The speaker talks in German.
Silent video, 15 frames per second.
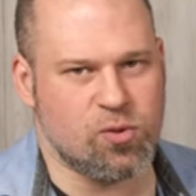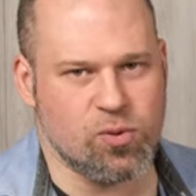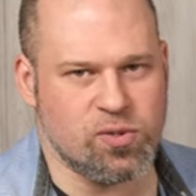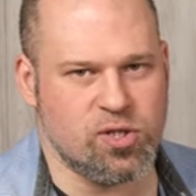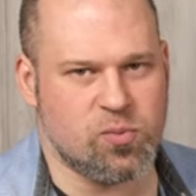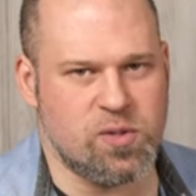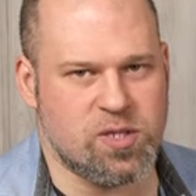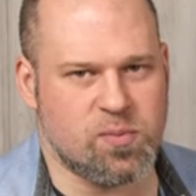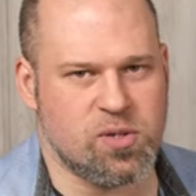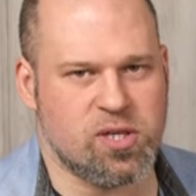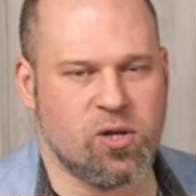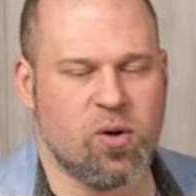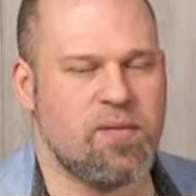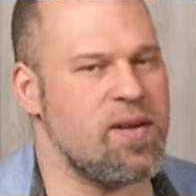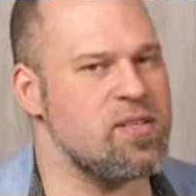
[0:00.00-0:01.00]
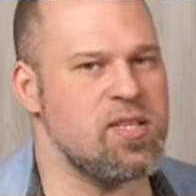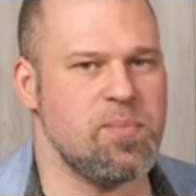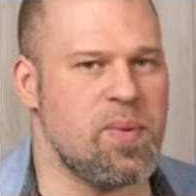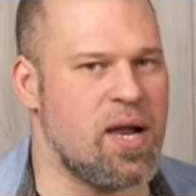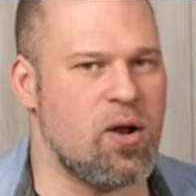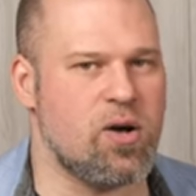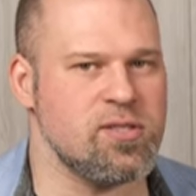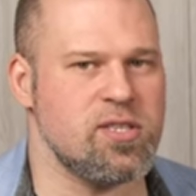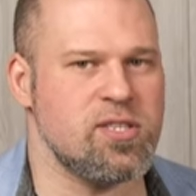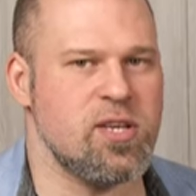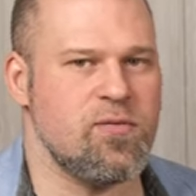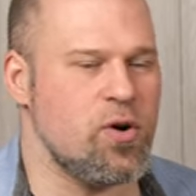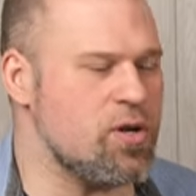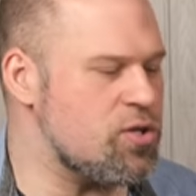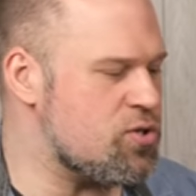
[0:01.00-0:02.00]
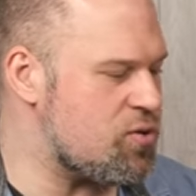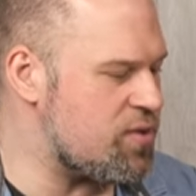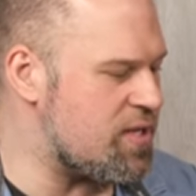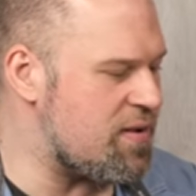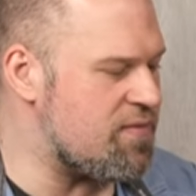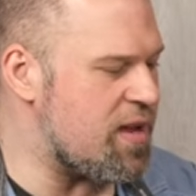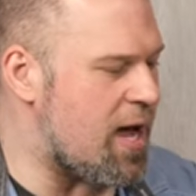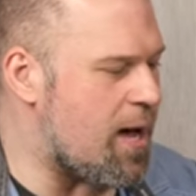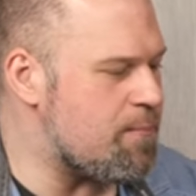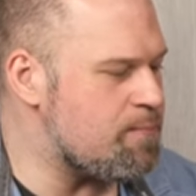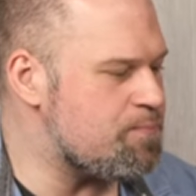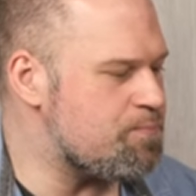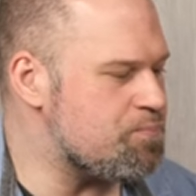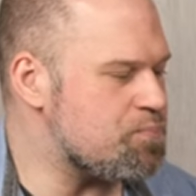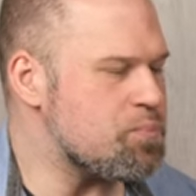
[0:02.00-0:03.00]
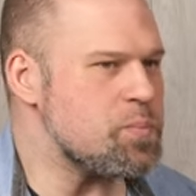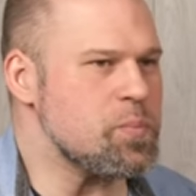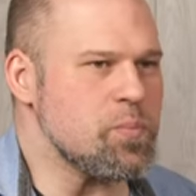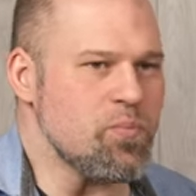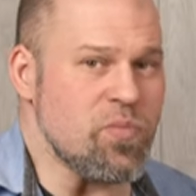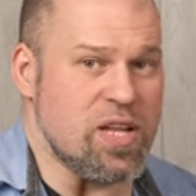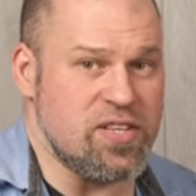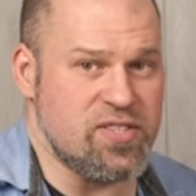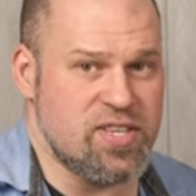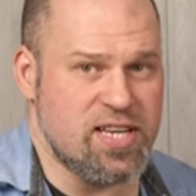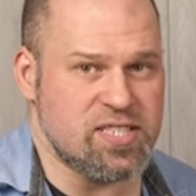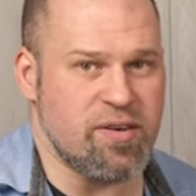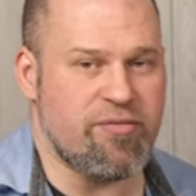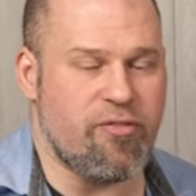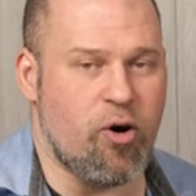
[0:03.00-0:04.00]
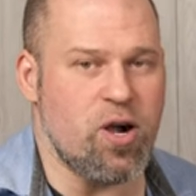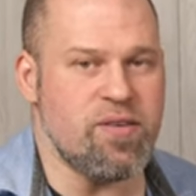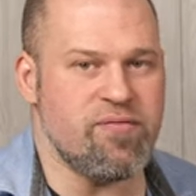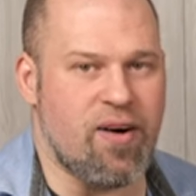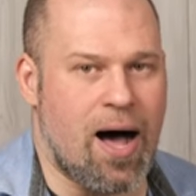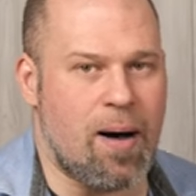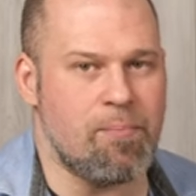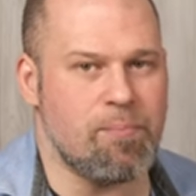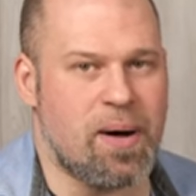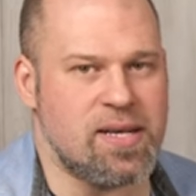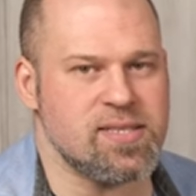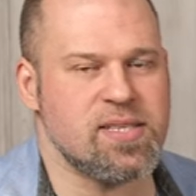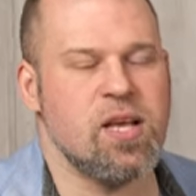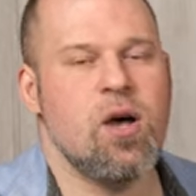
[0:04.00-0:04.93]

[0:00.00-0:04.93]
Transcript: guten Sweetspot getroffen. Also die Balance ist hier wirklich schön, denn wir haben sehr, sehr vollen, warmen Bass.